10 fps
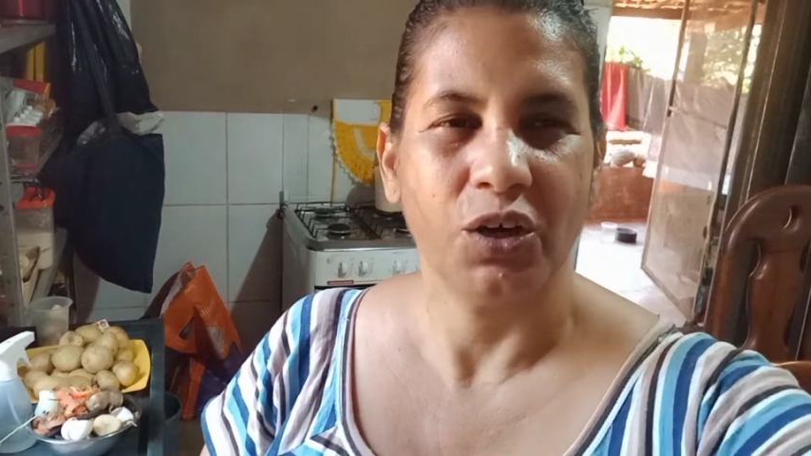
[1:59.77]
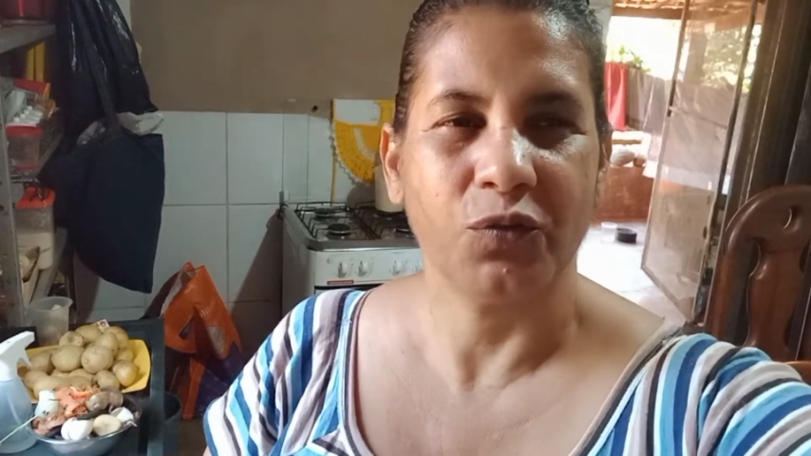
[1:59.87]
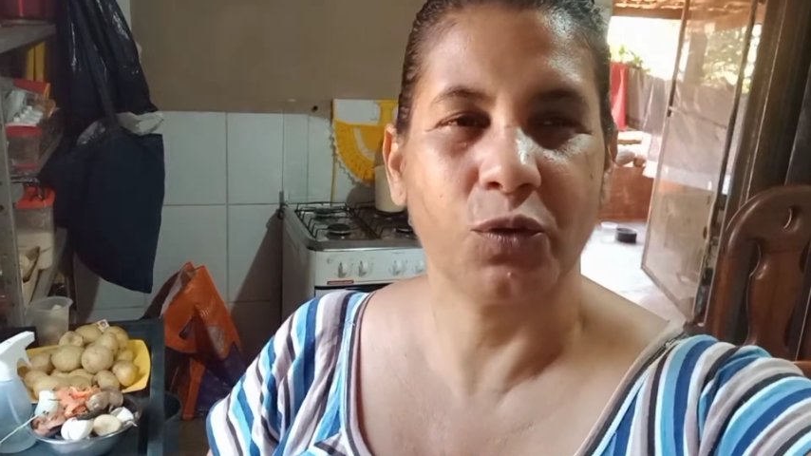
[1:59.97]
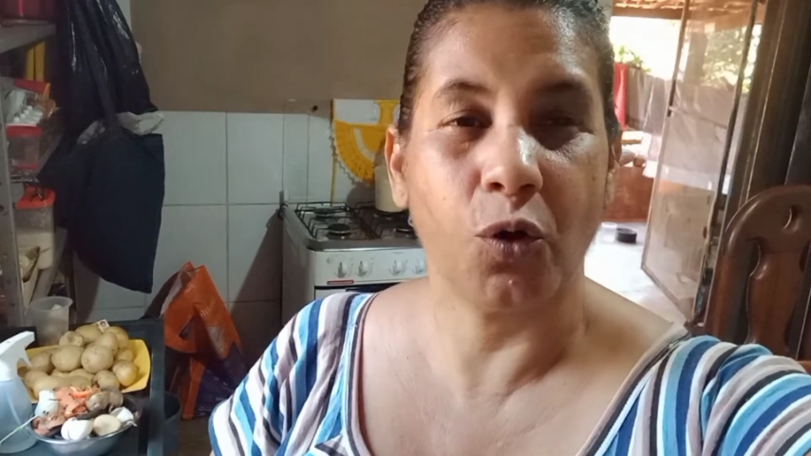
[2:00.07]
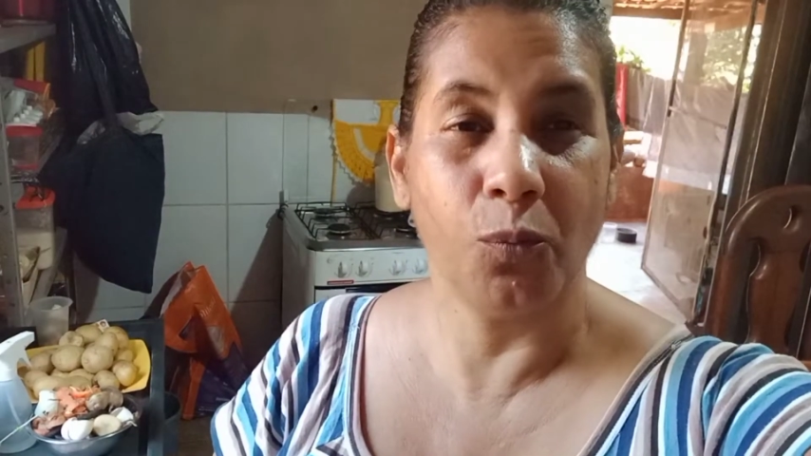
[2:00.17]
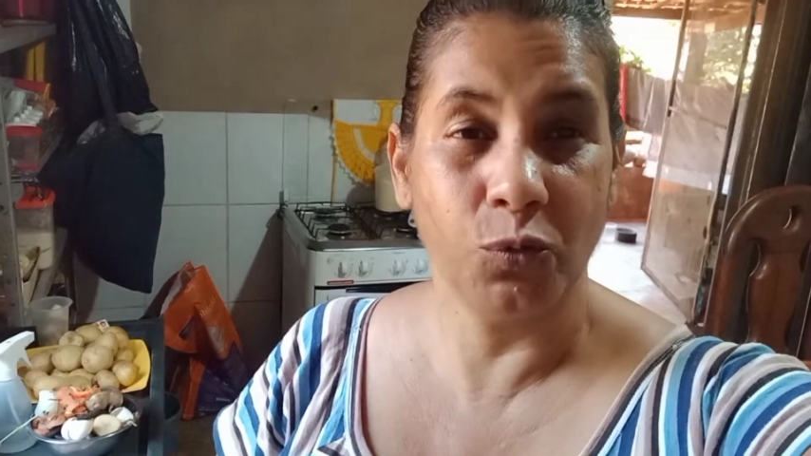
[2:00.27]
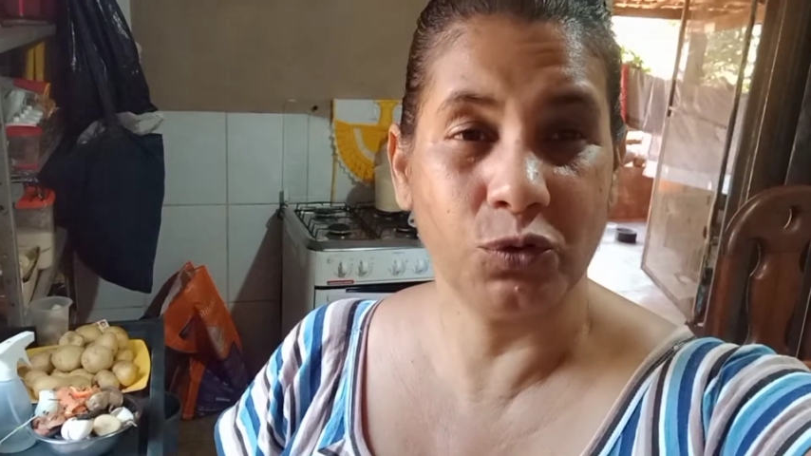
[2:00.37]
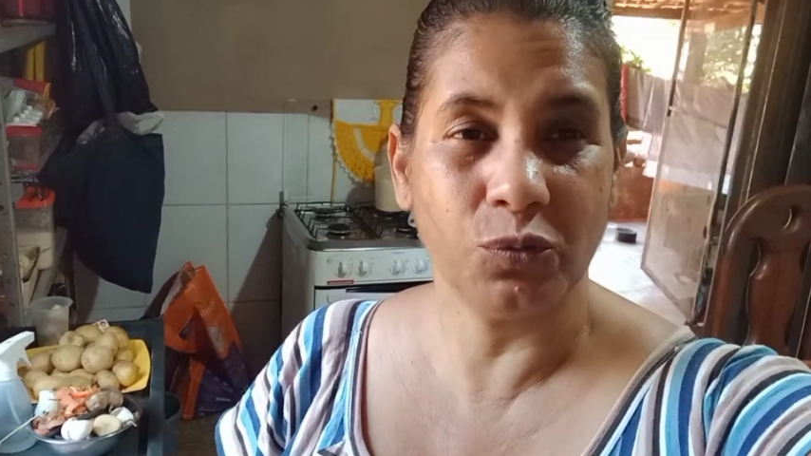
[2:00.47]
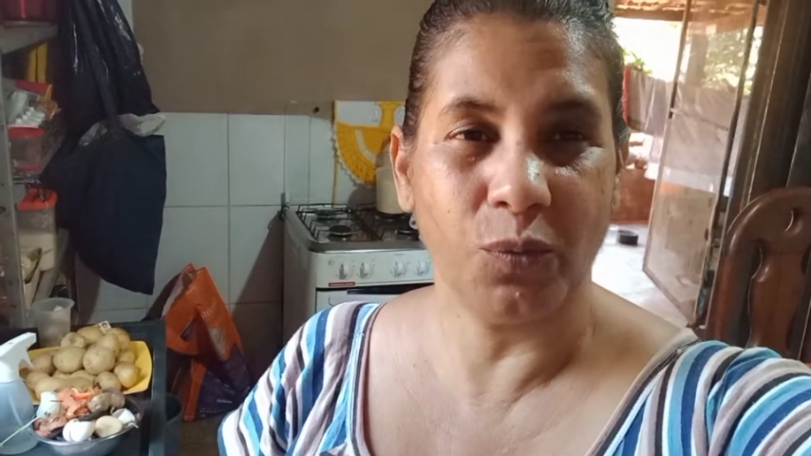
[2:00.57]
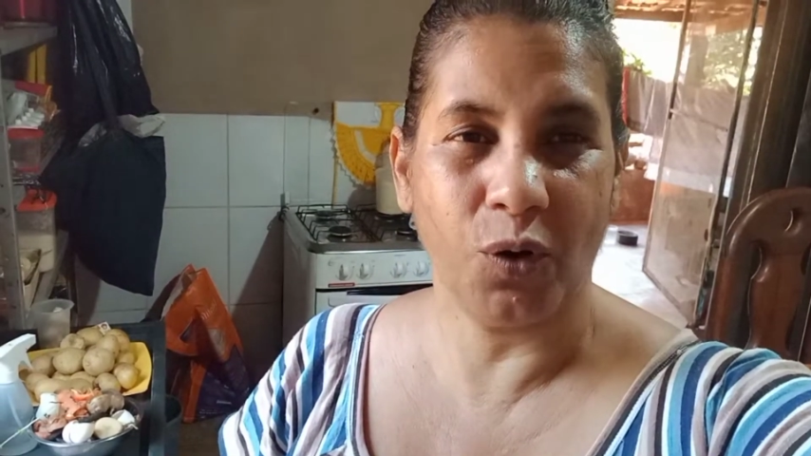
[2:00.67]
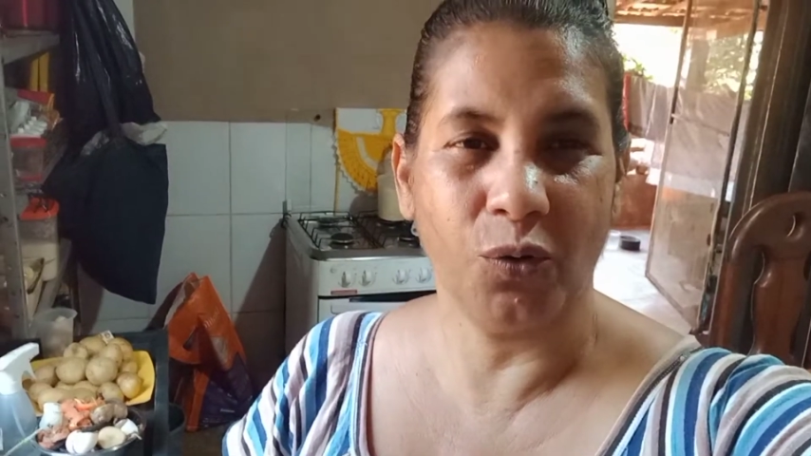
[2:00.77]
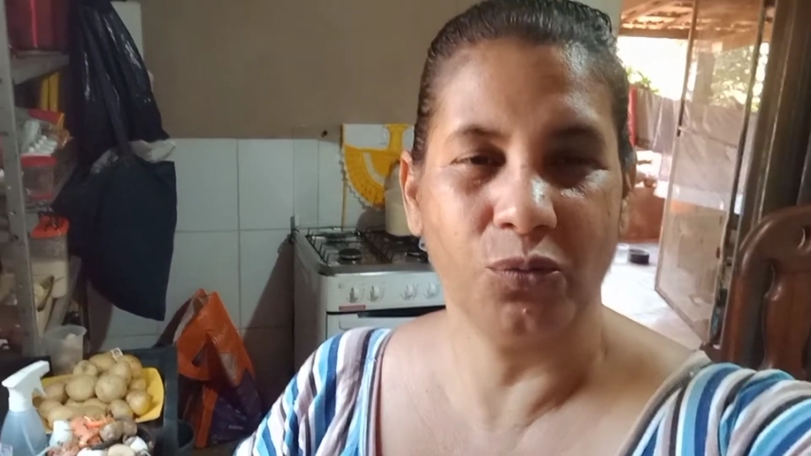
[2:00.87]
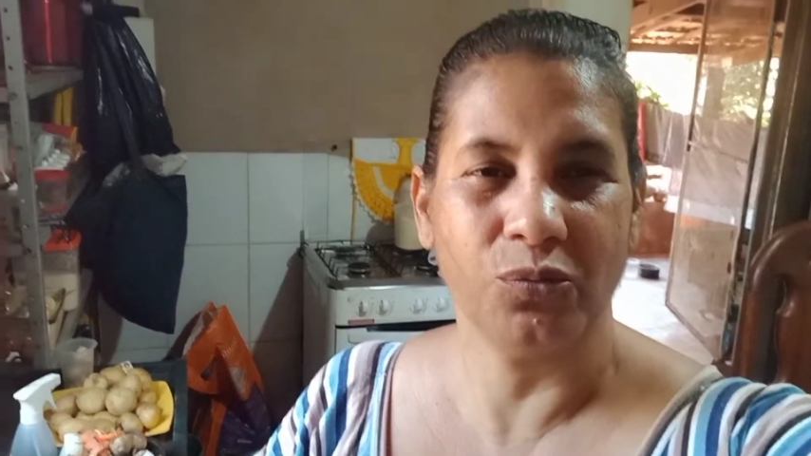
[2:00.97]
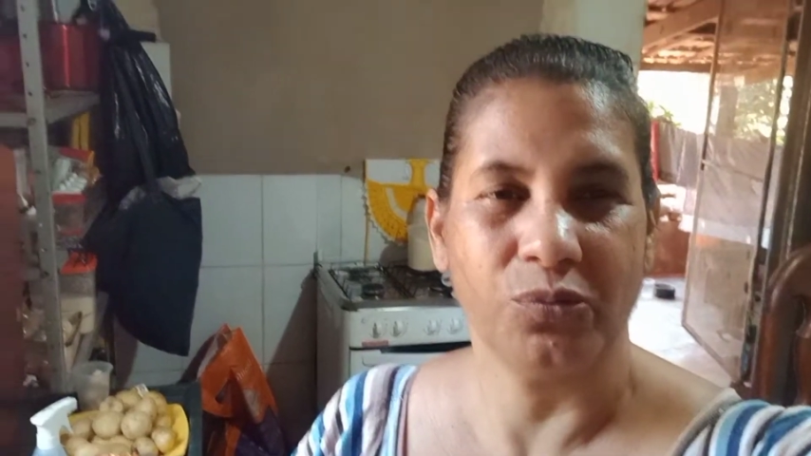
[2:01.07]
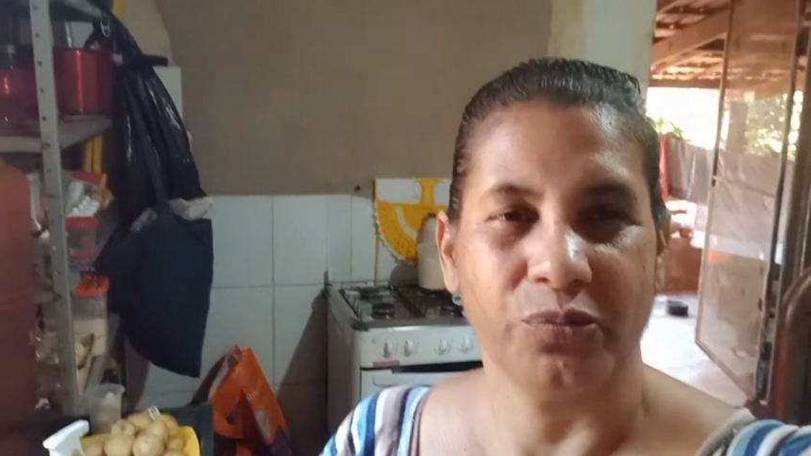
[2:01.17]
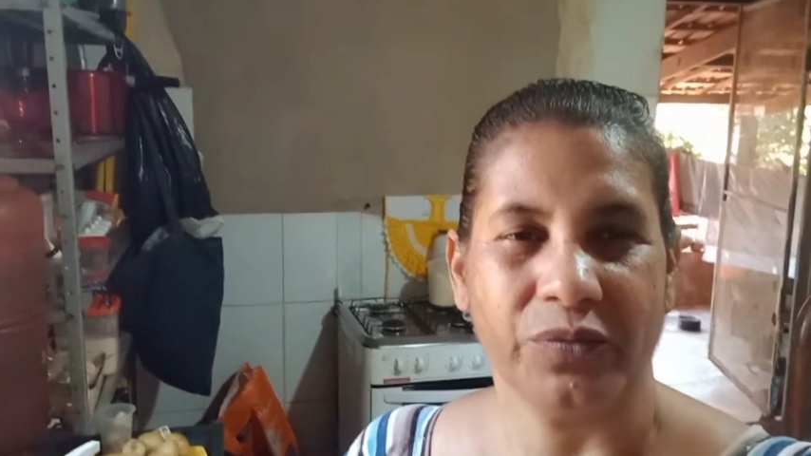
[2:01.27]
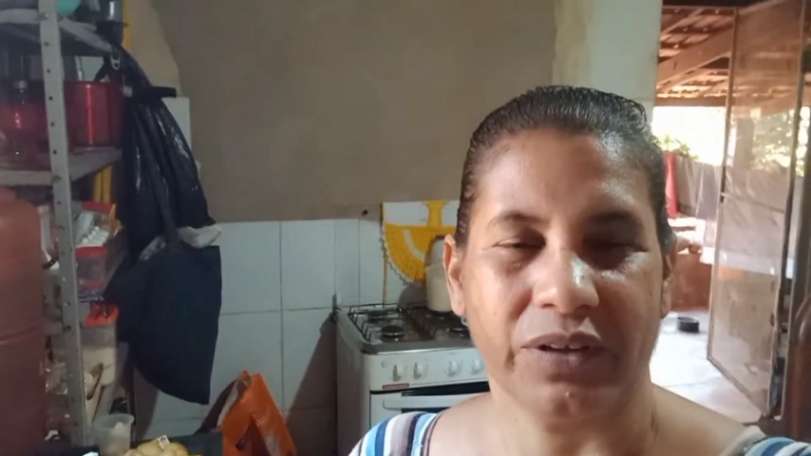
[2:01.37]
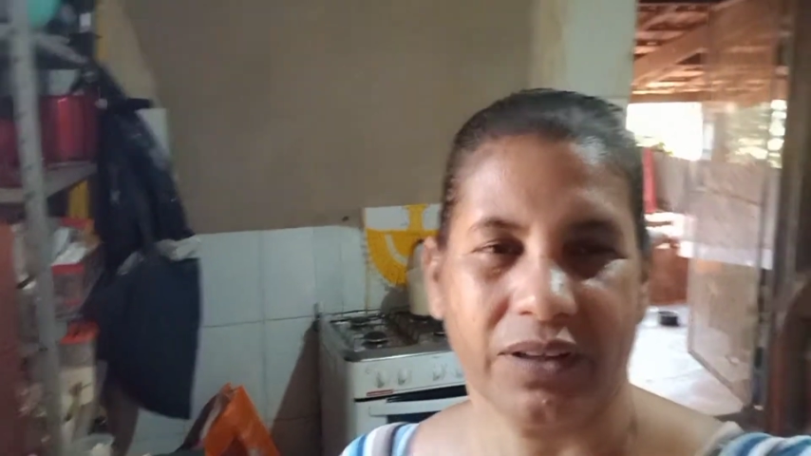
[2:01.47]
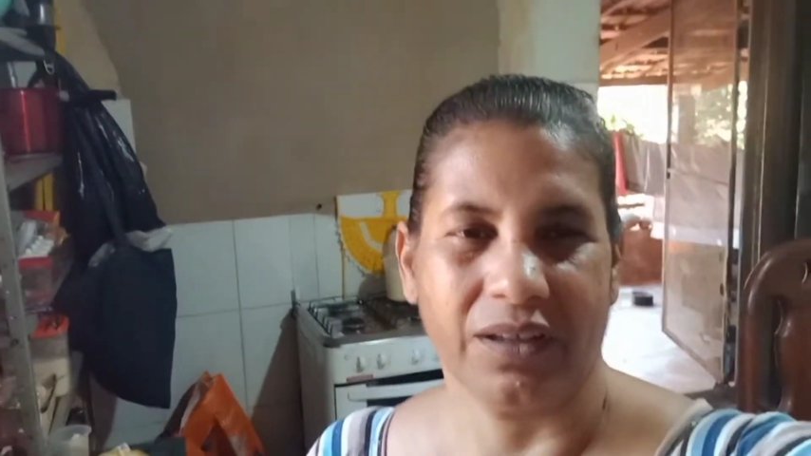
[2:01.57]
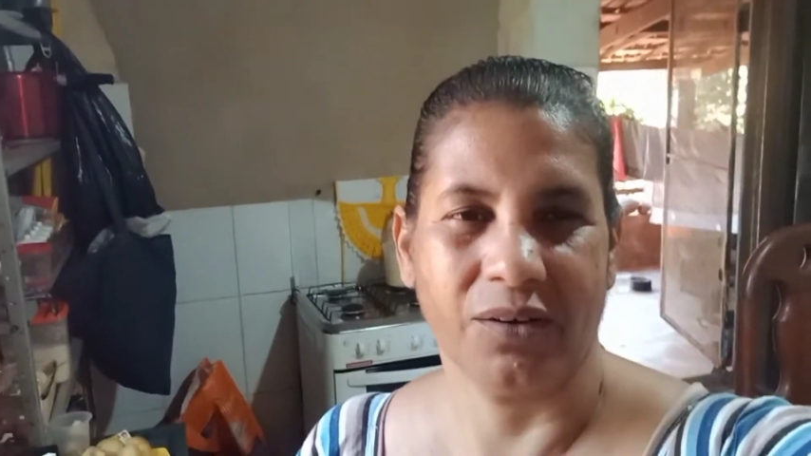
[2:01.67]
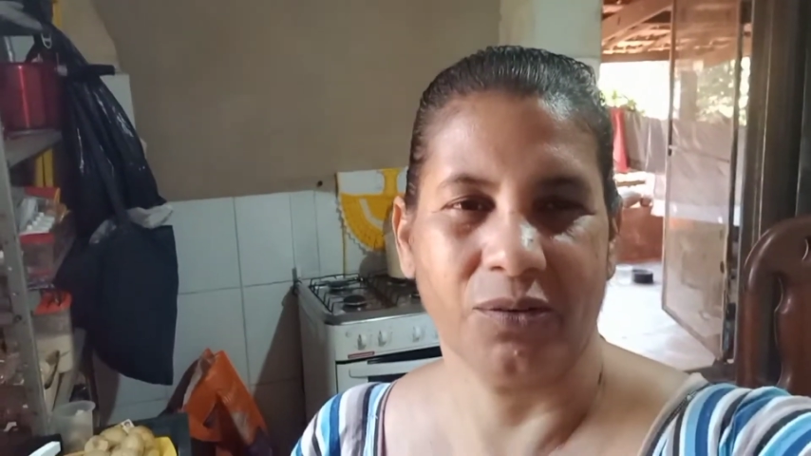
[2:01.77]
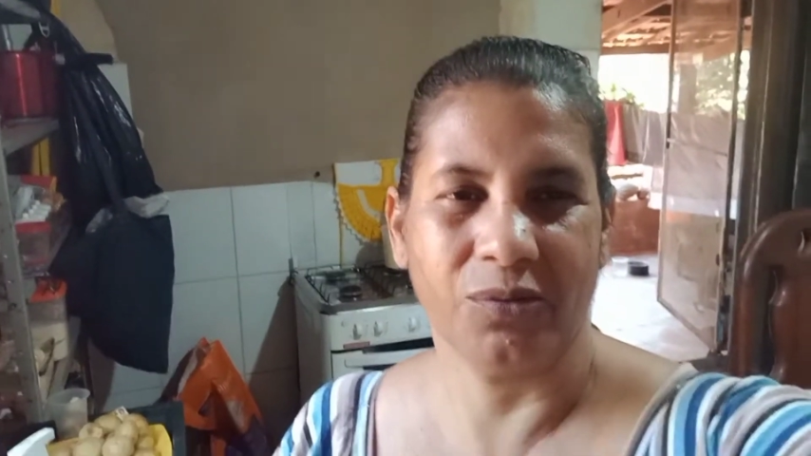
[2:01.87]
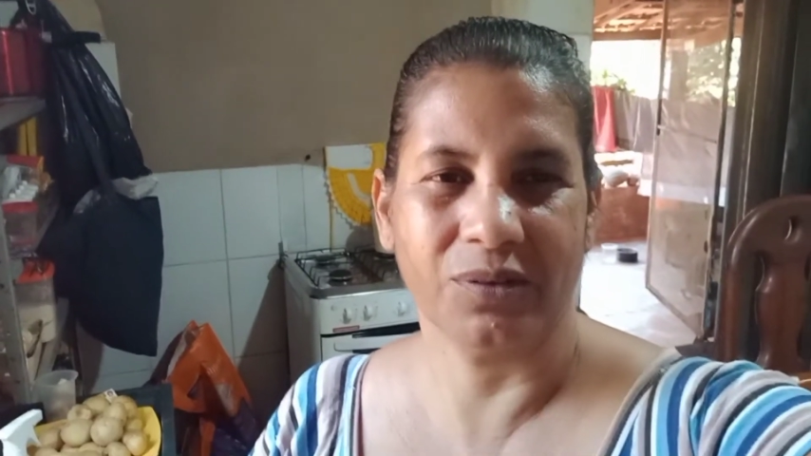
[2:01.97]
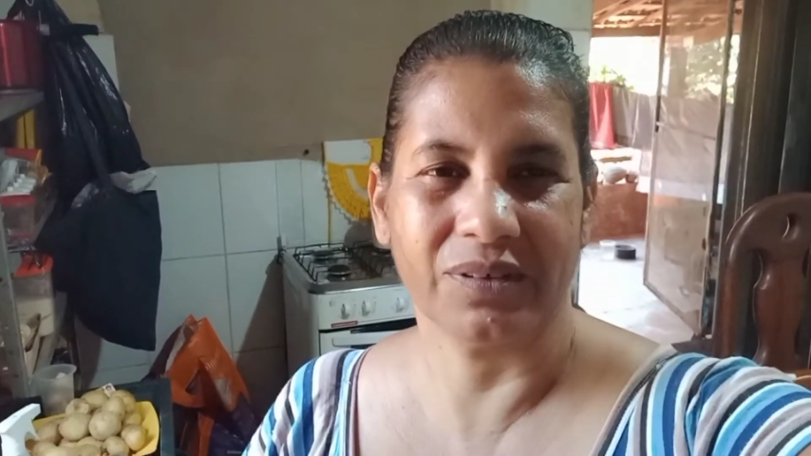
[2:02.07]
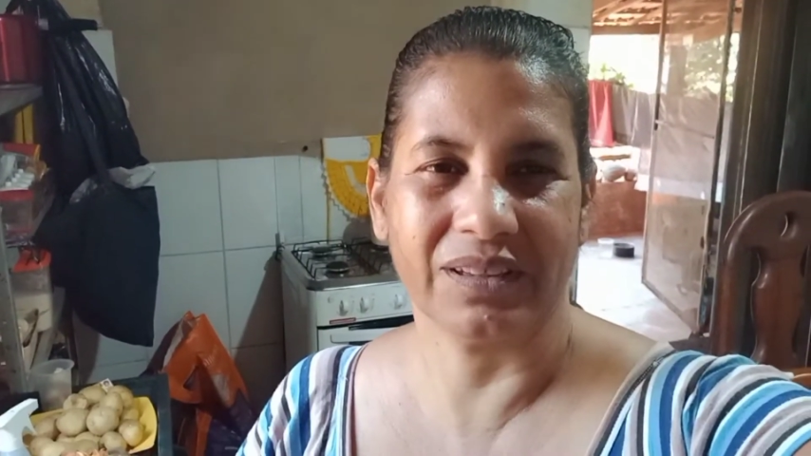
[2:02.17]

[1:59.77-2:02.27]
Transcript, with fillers: ficou muito bom. Eu